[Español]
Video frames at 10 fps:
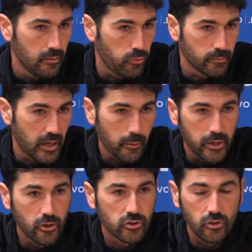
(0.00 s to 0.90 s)
pues
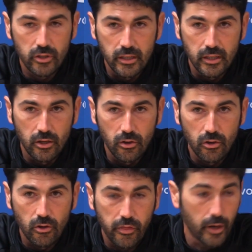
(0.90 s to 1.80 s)
maravilloso y
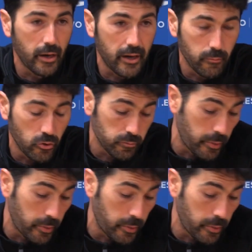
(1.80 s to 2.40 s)
lo celebraremos.